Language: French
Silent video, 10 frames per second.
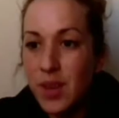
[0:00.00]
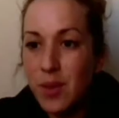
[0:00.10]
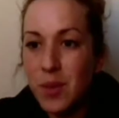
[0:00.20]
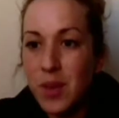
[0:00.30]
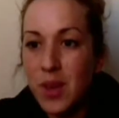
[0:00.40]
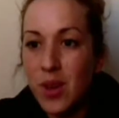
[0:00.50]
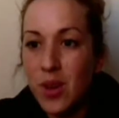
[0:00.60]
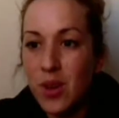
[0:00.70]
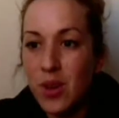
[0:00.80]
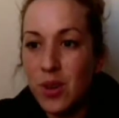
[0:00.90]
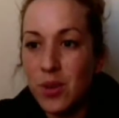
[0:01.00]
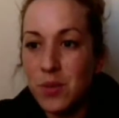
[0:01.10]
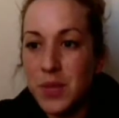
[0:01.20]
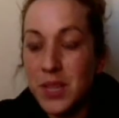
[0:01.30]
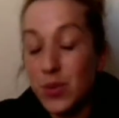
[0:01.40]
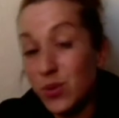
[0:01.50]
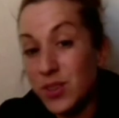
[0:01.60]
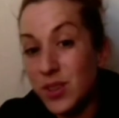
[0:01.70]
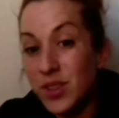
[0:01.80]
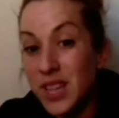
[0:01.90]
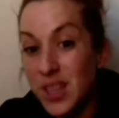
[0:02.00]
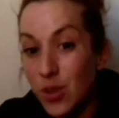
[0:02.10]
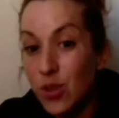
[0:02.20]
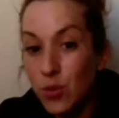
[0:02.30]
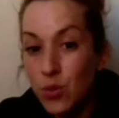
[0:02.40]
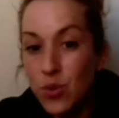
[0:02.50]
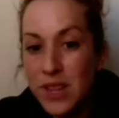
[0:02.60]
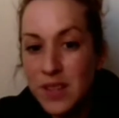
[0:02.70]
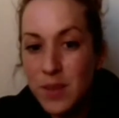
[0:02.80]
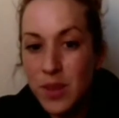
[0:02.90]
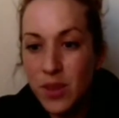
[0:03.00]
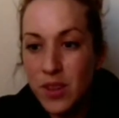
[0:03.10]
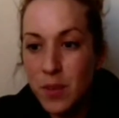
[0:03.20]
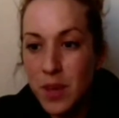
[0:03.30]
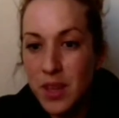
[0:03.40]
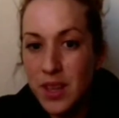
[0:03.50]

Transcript: mais, mais on s'est entraîné ensemble toute la semaine en Espagne et,